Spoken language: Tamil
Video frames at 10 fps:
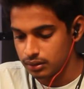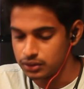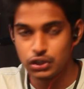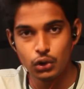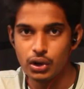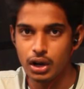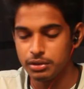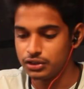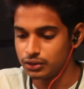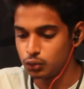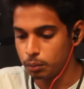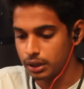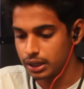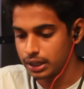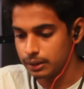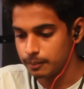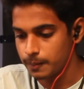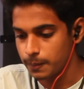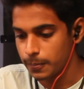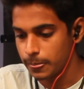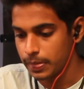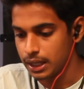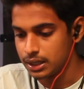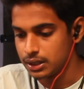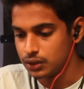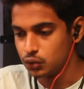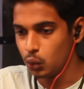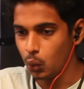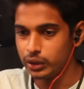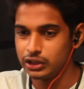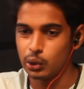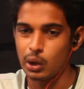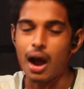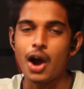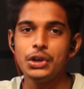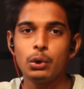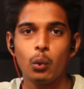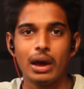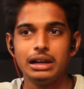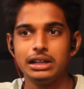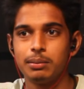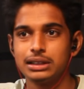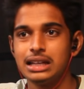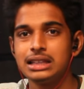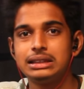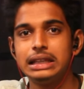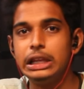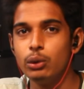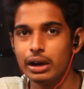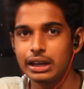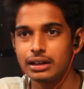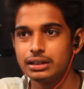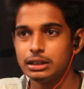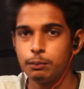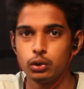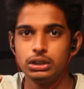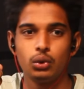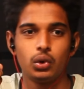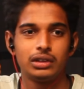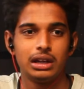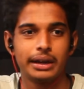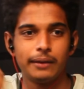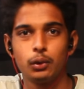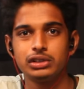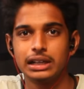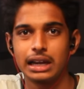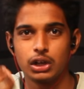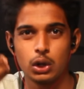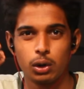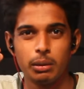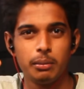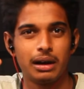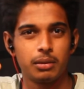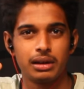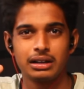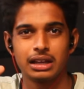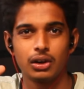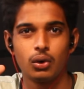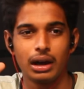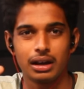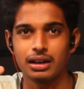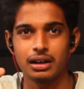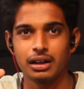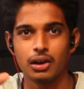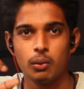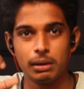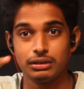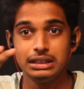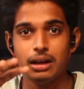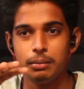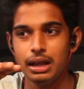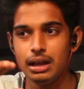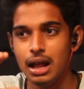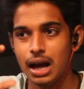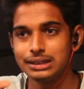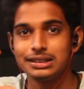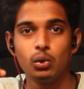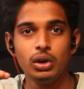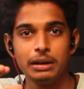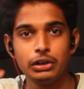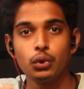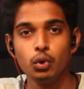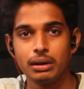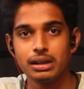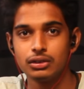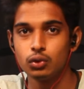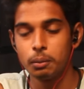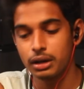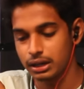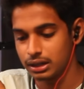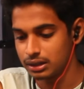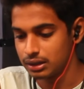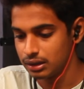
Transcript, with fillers: ஸ்டியரியோ காம்பினேஷன் சூப்பராக இருக்குது ஸோ இதோட ஆடியோ குவாலிட்டி பார்த்தீங்கன்னா தெளிவாக கேட்குது இப்போ வந்து ஒரு சில ஹெட்ஃபோன்ஸில் கேட்டோன்னா ஒரு மாதிரி மர மரன்னு கேட்கும் கரகரன்னு கேட்கும் பட் வந்து இது அப்படியே அந்த சவுண்ட் அப்படி டியூன் பண்ணுது சூப்பராக இருக்குது